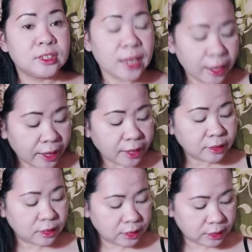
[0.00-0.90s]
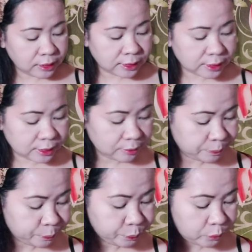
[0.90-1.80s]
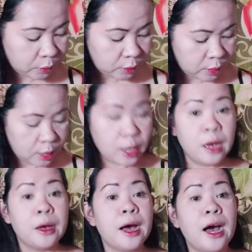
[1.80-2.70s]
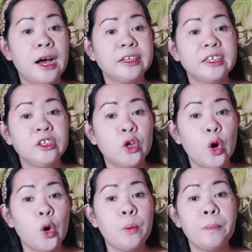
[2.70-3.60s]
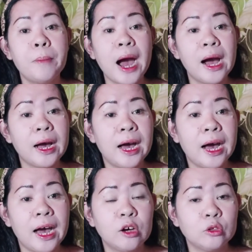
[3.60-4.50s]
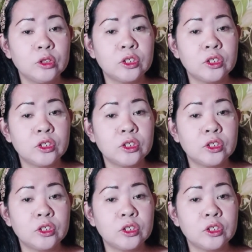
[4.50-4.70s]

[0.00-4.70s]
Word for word: second is ang iyong bank account.